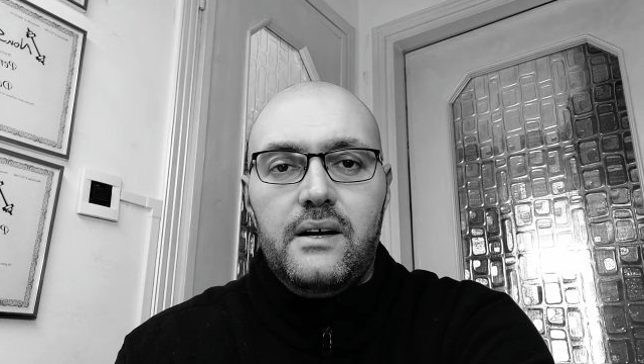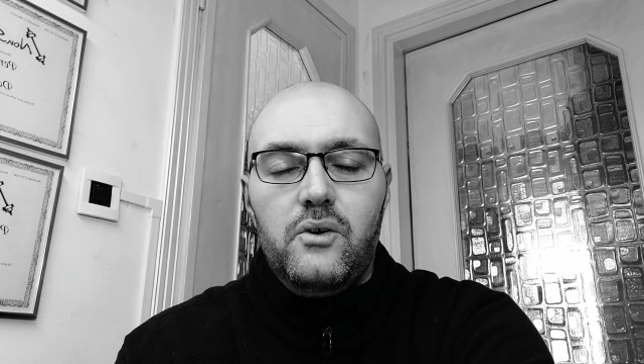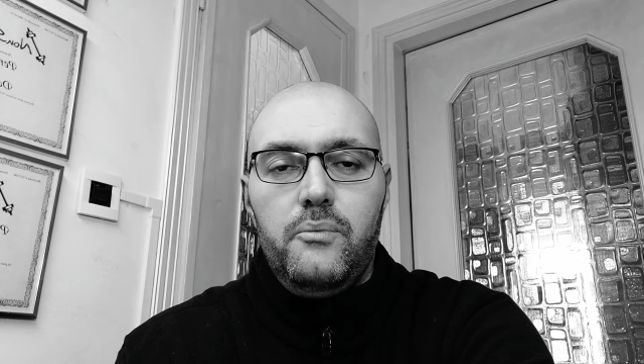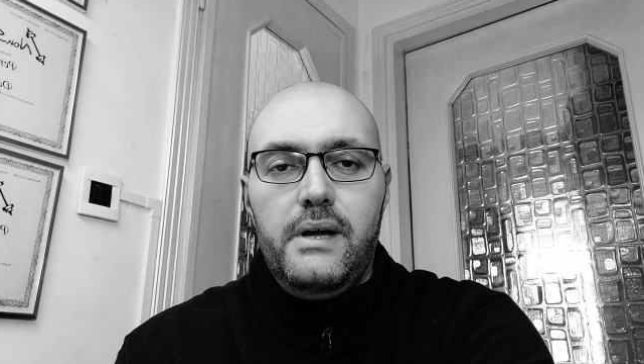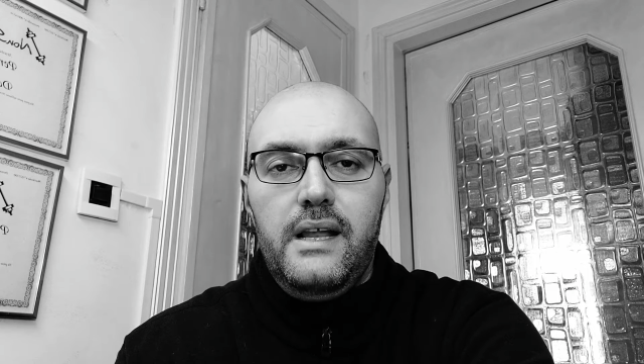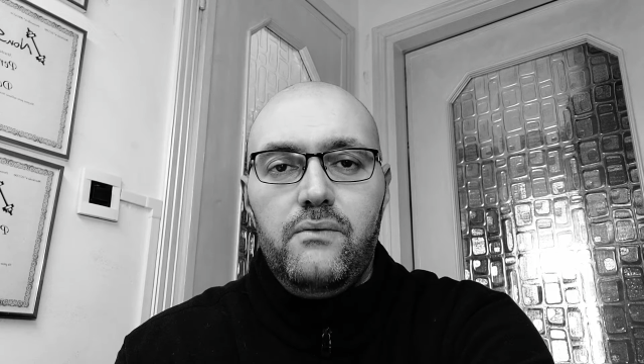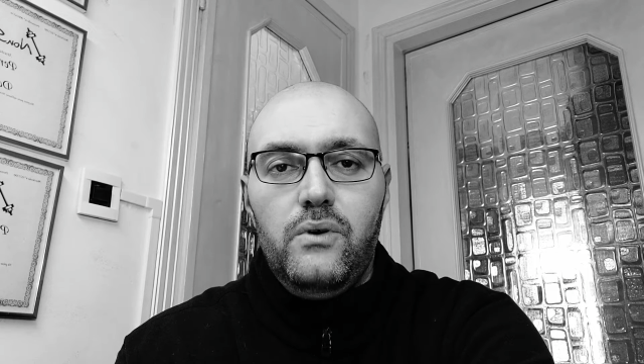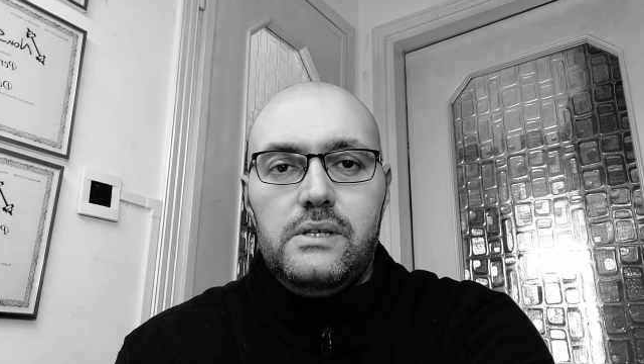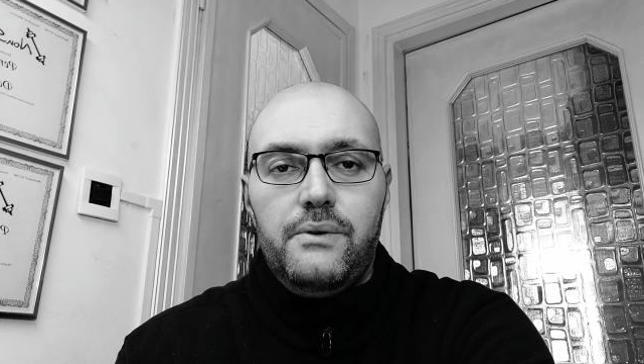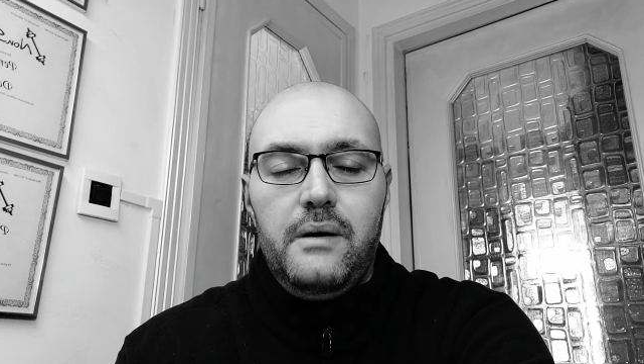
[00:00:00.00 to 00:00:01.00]
come
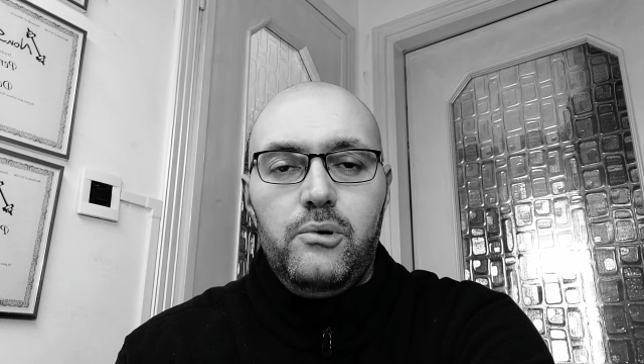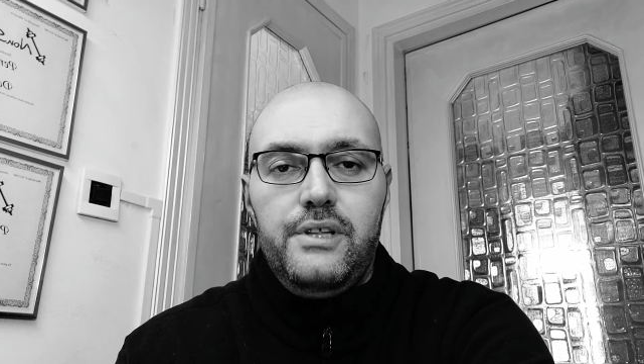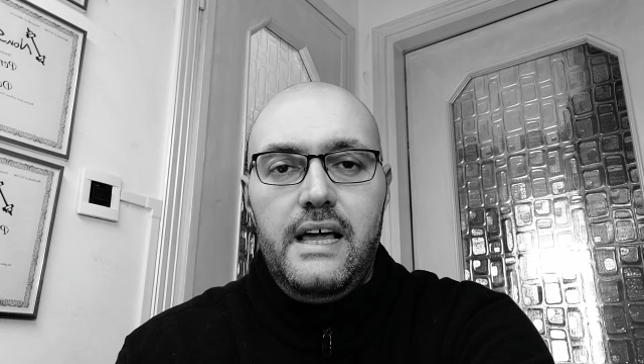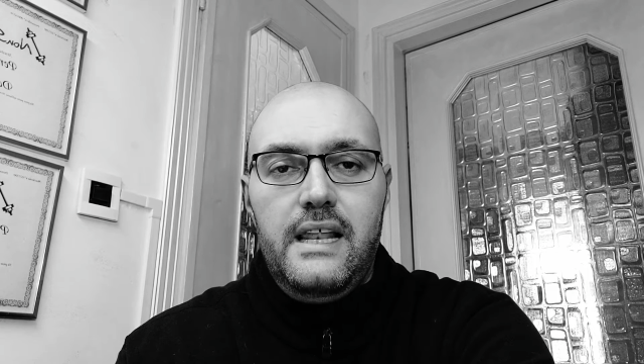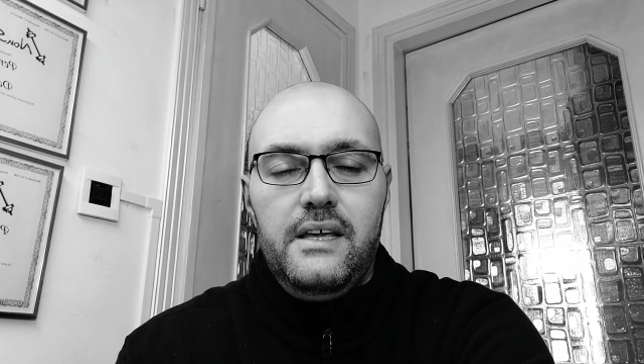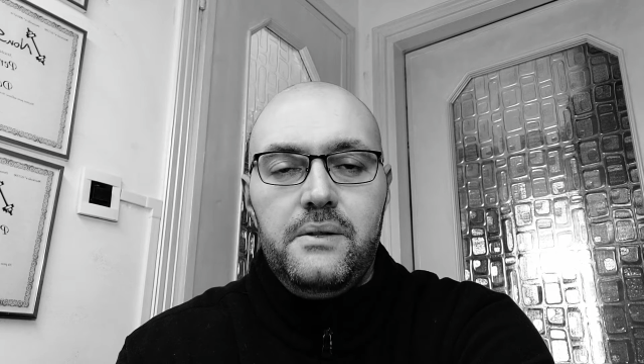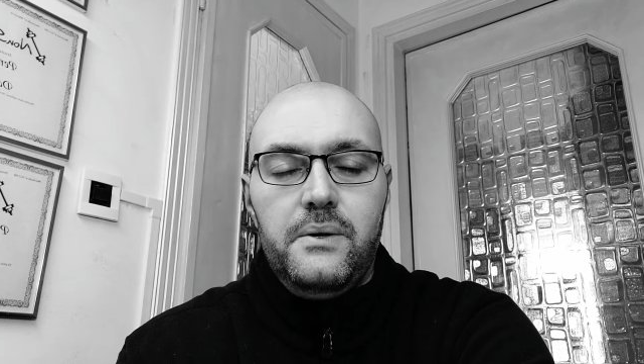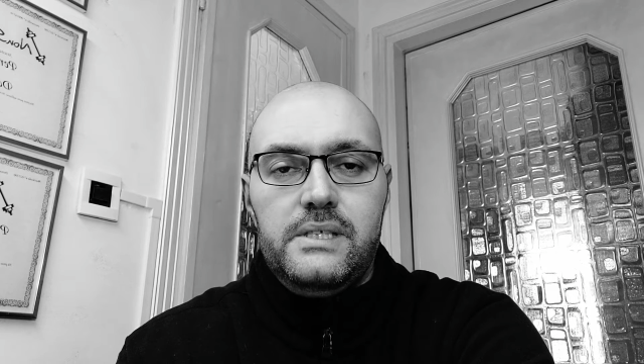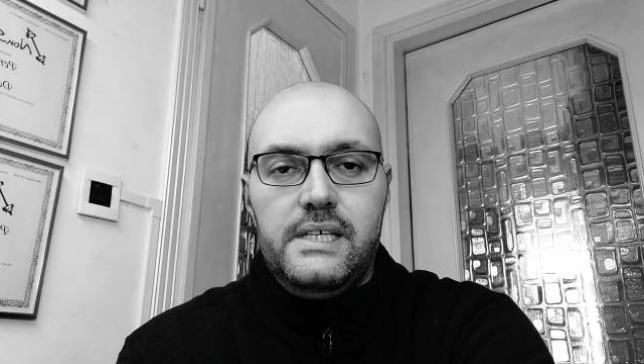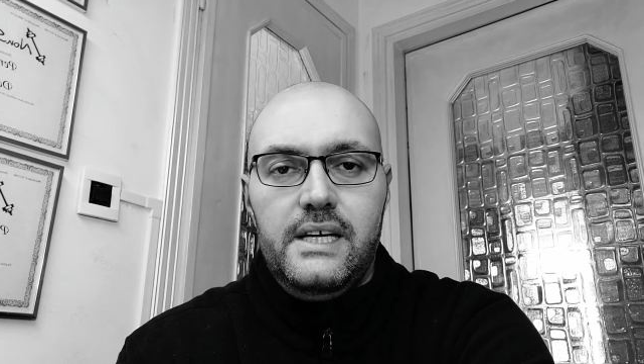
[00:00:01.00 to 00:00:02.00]
lavora una modella in
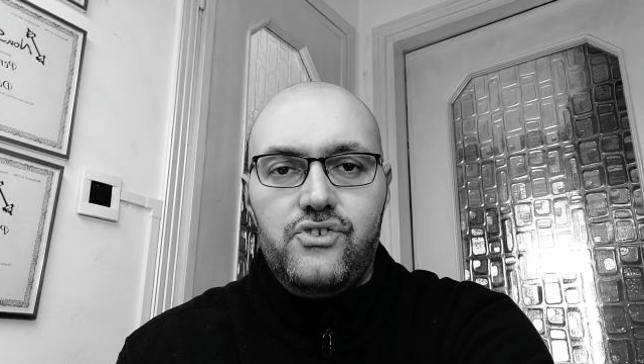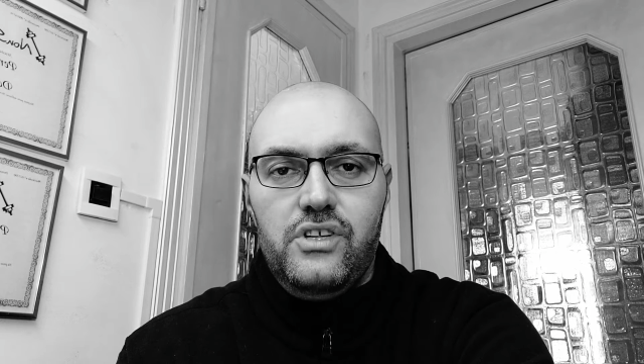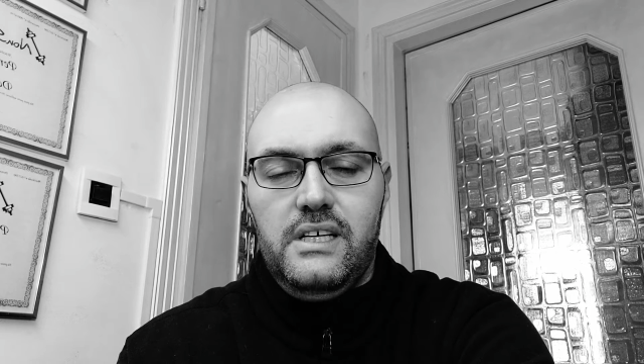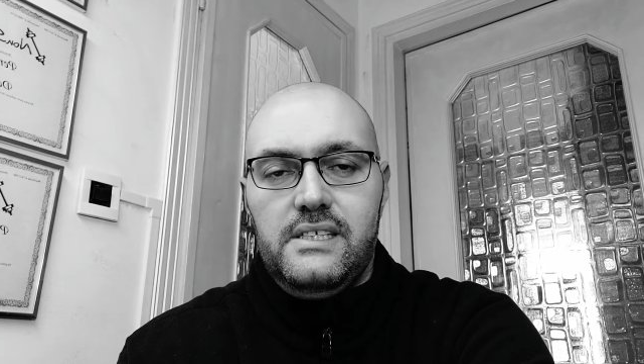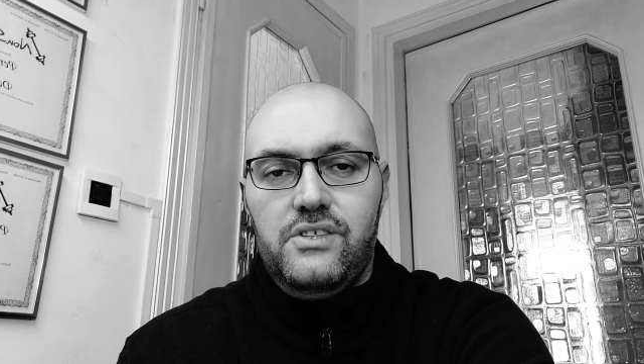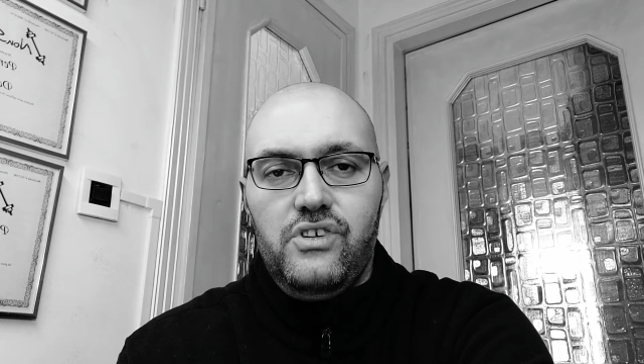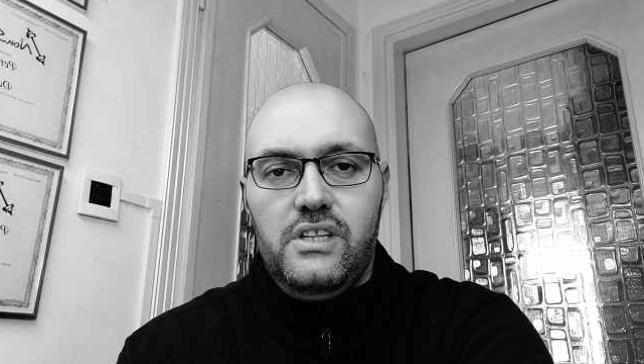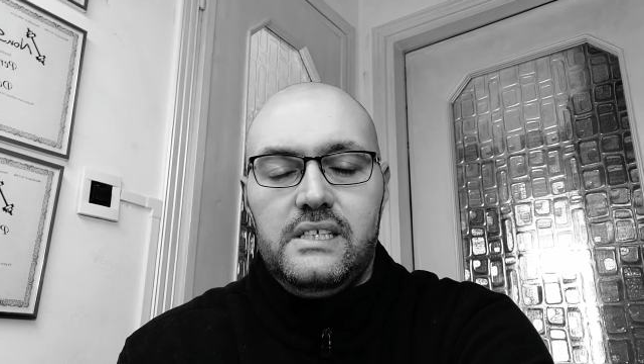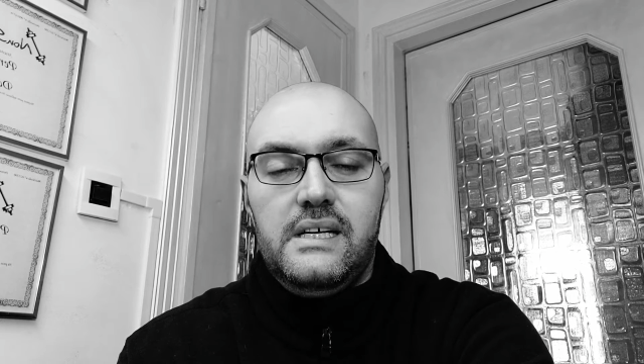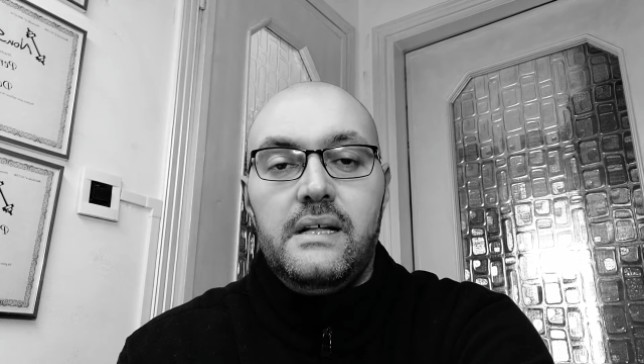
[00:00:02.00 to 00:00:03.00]
teoria, eccetera,
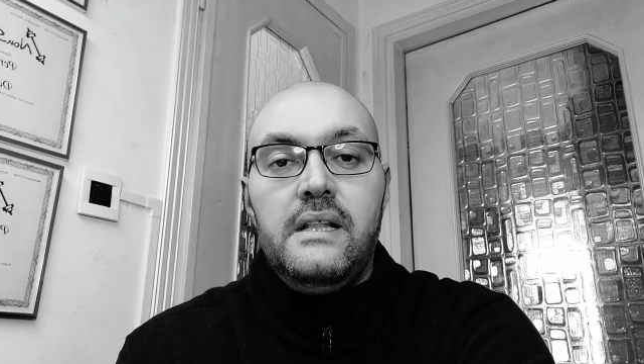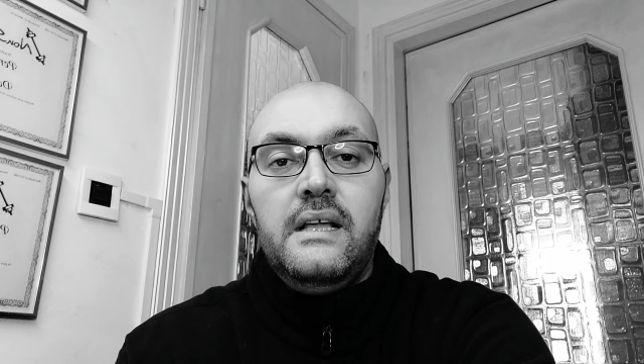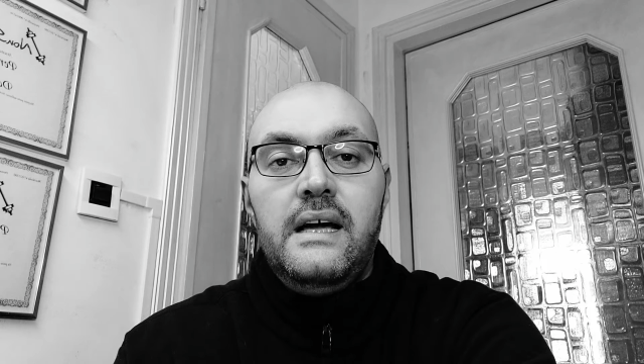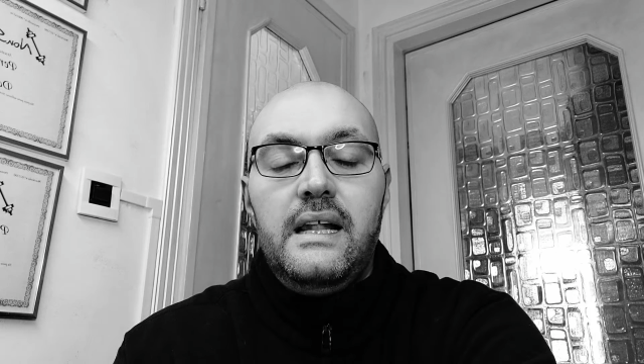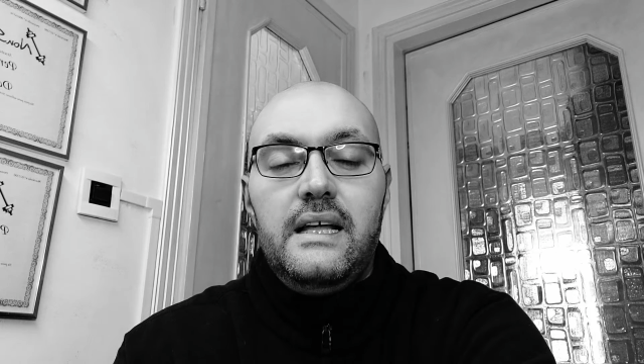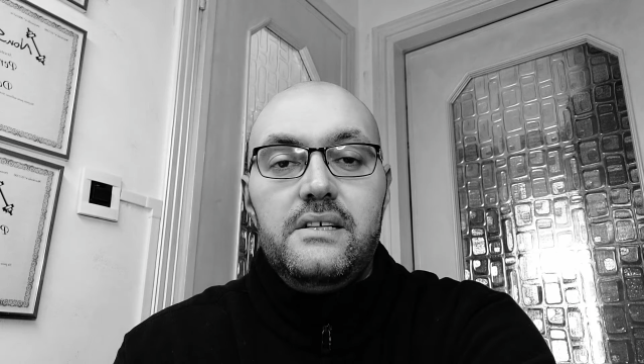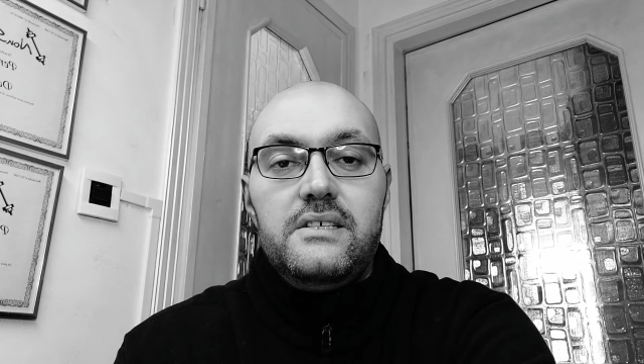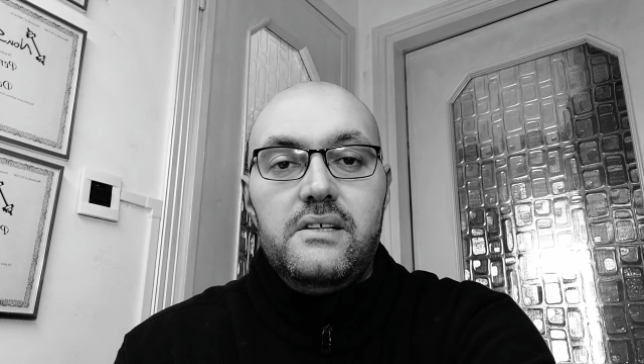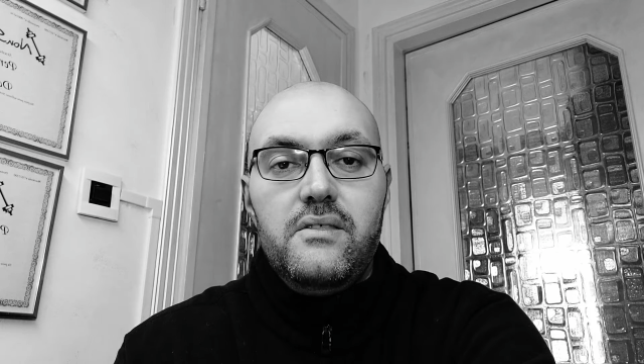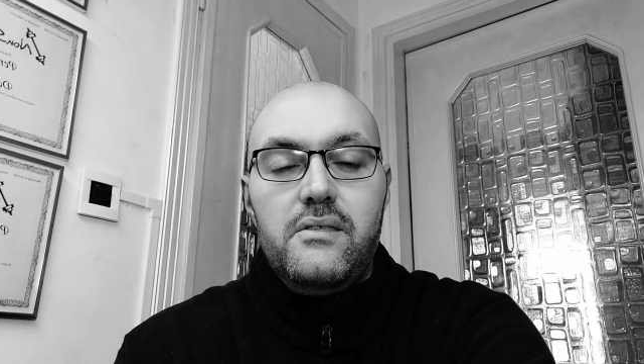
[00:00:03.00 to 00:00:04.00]
eccetera. La
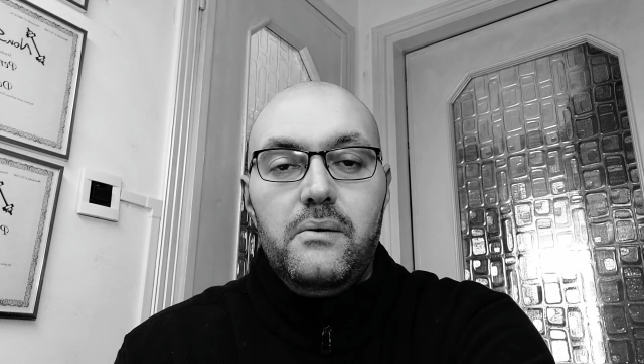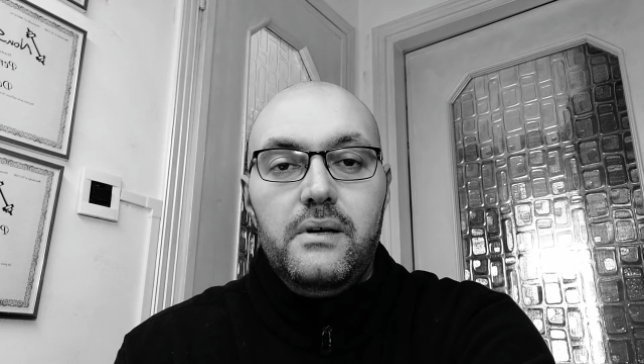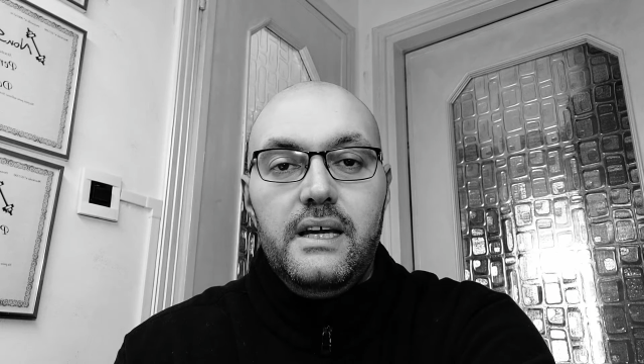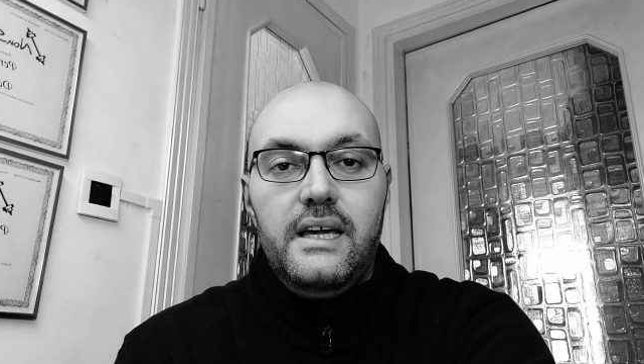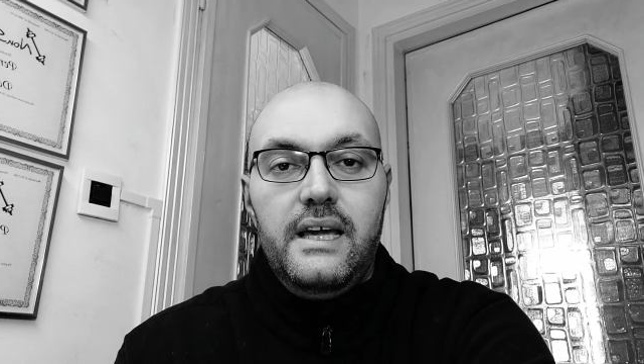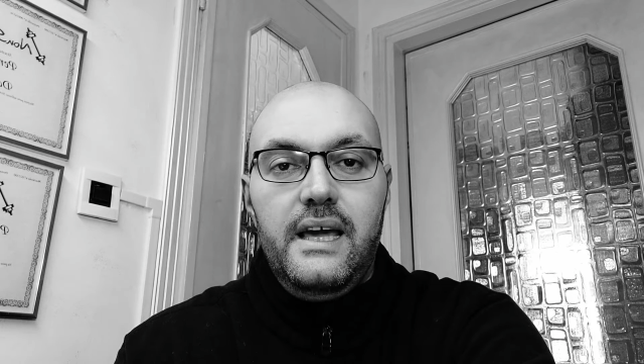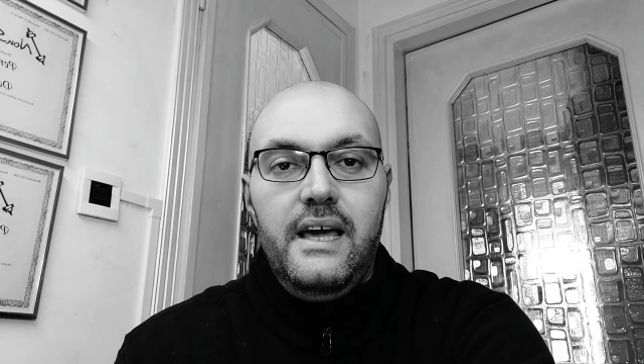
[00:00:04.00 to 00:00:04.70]
distinzione è che